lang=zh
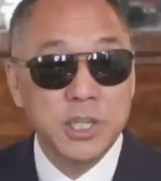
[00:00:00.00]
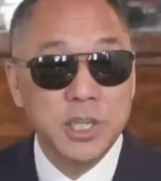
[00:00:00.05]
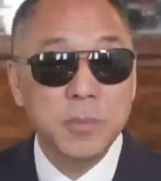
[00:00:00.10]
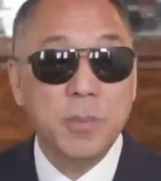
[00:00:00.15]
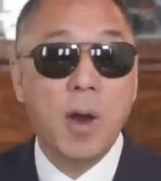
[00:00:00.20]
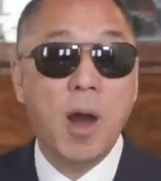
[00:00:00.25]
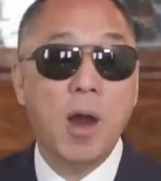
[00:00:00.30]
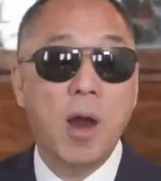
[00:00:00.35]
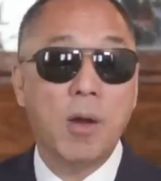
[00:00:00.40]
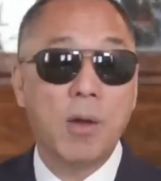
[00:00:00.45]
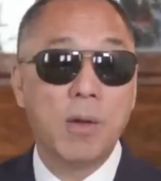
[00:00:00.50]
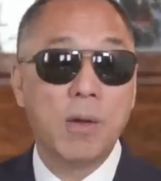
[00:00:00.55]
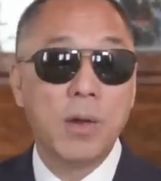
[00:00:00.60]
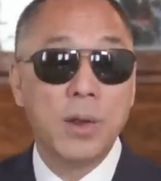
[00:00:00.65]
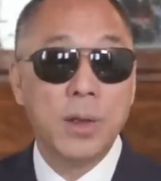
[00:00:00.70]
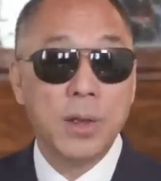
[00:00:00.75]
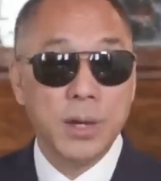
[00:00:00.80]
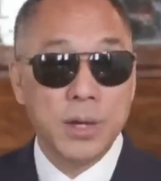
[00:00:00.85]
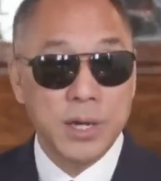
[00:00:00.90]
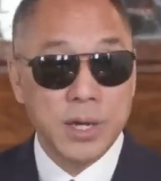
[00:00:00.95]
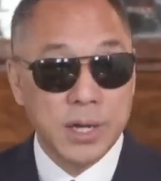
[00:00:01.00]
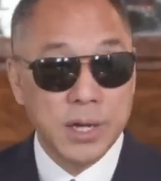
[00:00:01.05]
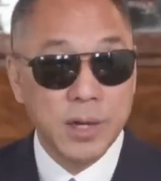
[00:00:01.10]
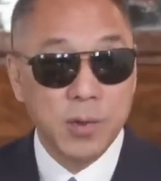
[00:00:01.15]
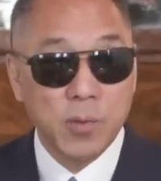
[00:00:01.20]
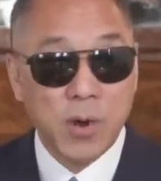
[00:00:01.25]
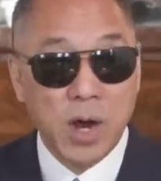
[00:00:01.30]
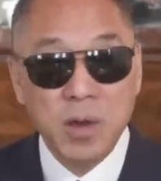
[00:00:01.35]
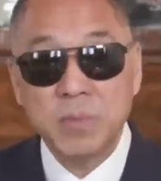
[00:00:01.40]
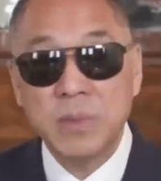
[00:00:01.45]
一炮
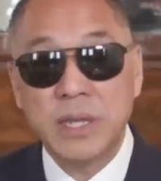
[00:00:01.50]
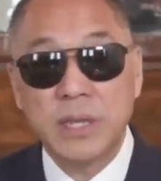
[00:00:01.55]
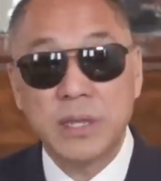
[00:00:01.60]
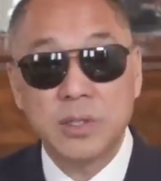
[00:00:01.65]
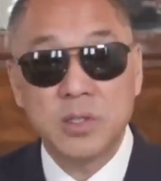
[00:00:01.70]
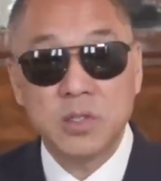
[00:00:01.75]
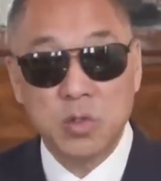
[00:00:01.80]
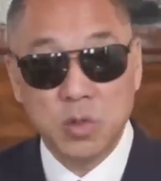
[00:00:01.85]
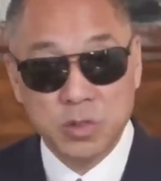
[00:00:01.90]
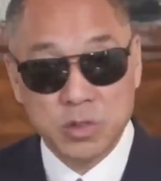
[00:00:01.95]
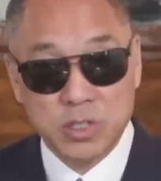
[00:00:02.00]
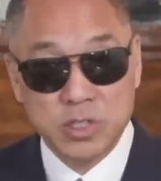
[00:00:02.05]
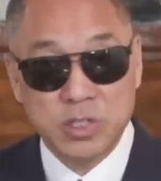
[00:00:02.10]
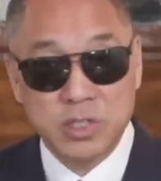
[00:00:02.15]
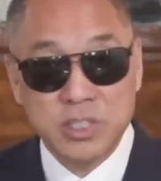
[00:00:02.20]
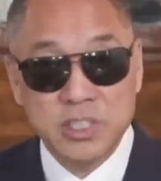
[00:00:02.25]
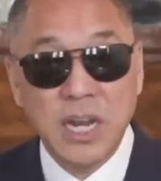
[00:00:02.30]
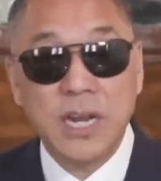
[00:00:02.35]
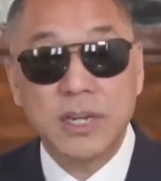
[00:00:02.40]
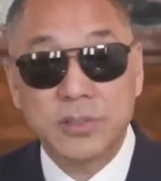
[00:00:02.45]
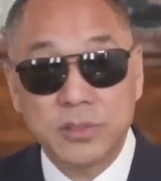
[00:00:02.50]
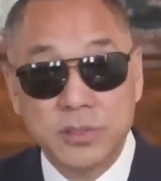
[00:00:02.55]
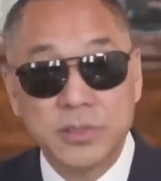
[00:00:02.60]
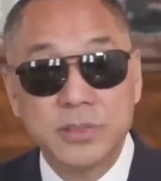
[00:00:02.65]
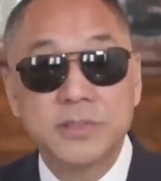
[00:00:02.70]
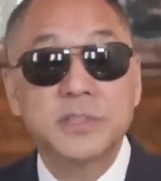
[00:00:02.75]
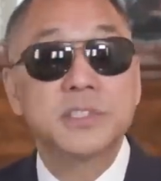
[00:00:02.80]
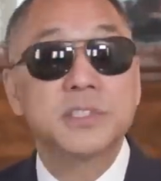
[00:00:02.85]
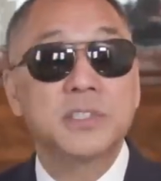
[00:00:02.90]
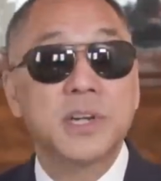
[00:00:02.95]
和王敏就是价值
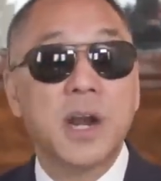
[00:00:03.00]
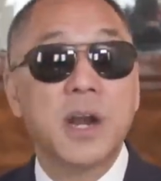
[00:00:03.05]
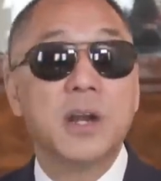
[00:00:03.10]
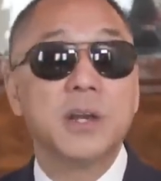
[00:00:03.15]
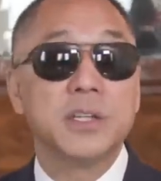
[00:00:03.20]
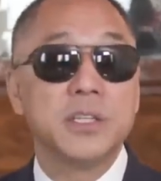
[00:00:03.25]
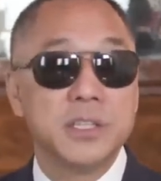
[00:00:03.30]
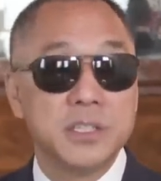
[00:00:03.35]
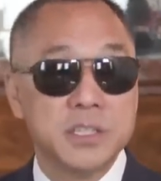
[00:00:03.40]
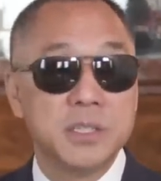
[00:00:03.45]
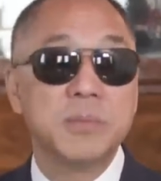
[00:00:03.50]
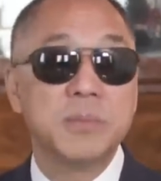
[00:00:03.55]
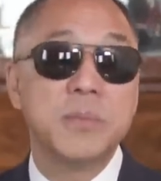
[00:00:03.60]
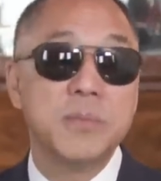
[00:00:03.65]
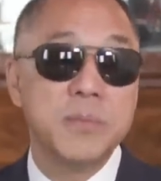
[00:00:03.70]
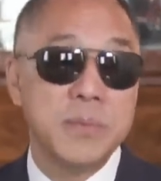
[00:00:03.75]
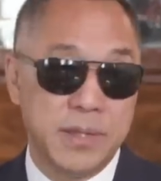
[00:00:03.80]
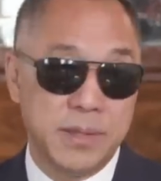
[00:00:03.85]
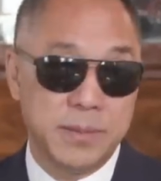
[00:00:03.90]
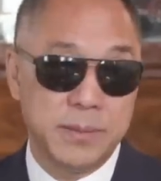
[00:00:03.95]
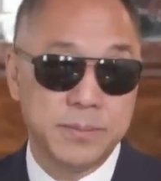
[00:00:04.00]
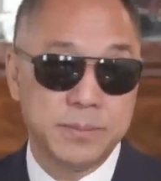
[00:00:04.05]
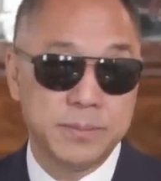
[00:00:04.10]
四十二亿人民币，